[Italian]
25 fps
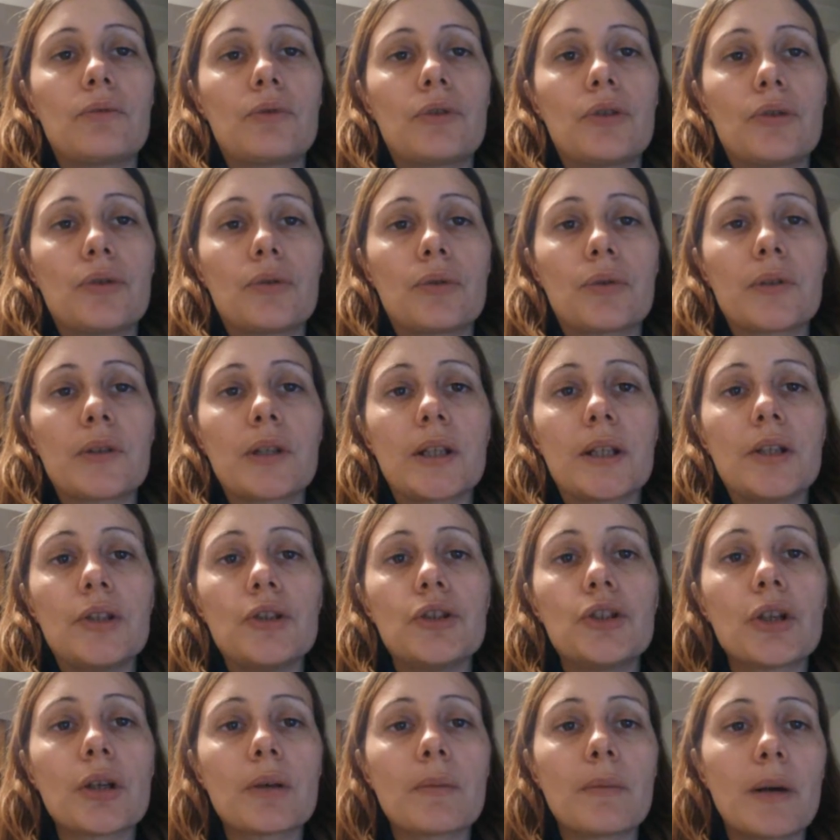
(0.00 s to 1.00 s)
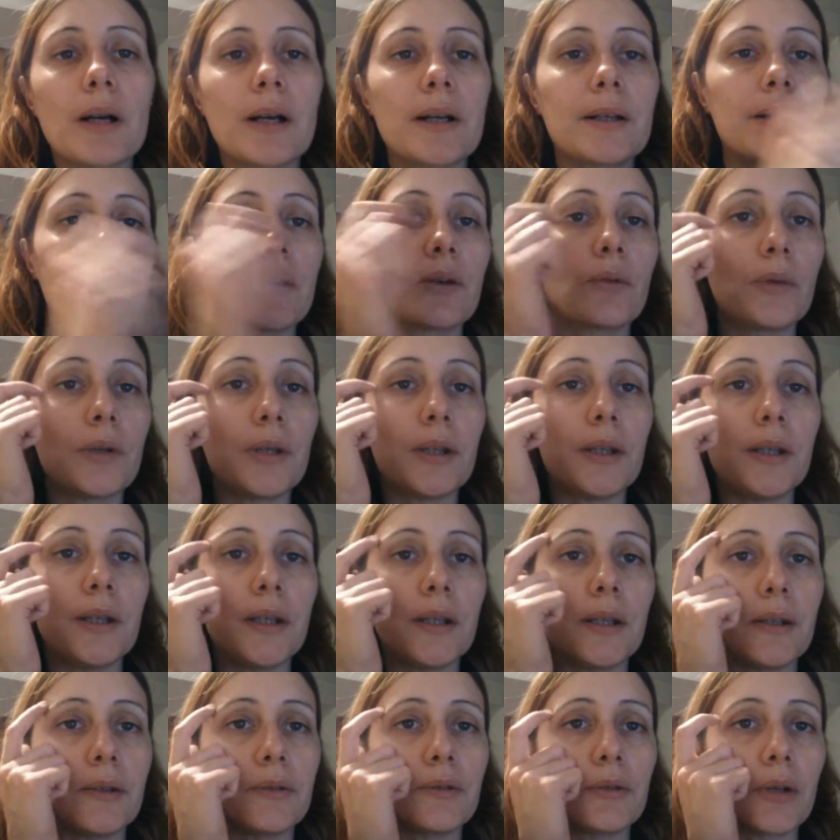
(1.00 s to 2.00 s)
ci sono state in Germania,
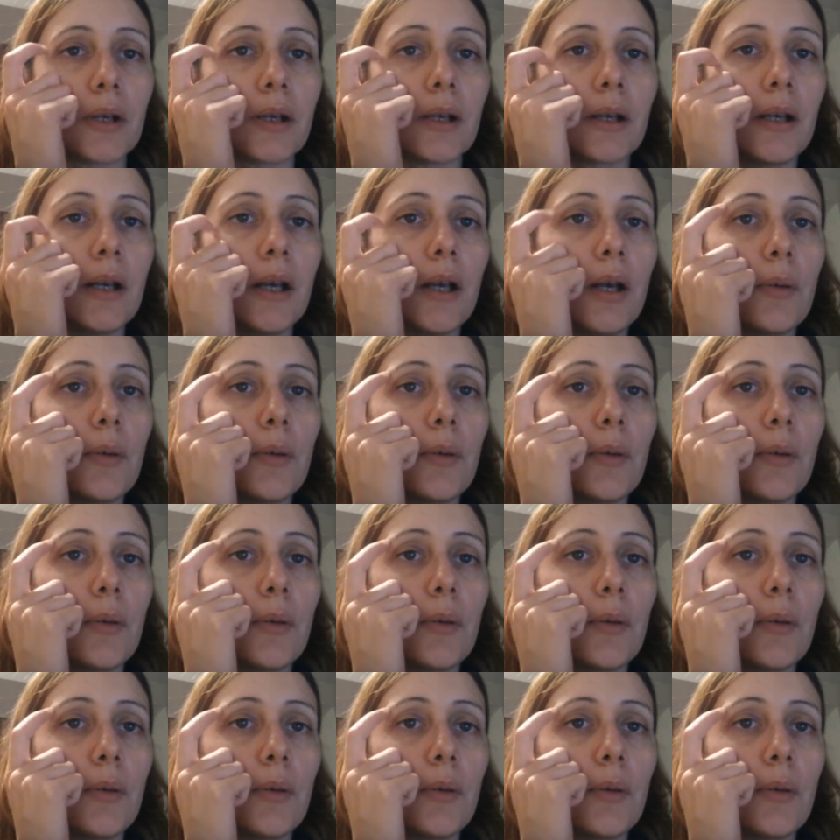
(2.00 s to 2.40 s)
quindi cioè,